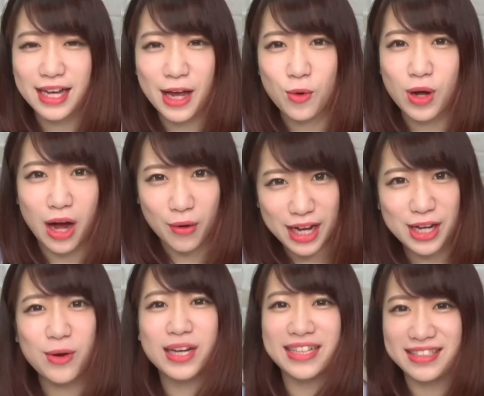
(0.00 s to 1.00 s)
結構可愛い
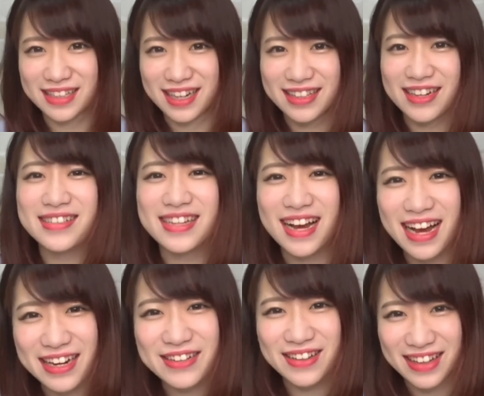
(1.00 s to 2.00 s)
お話がたくさん
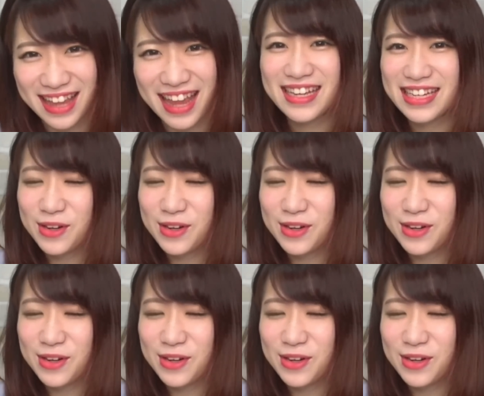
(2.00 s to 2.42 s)
あるのでね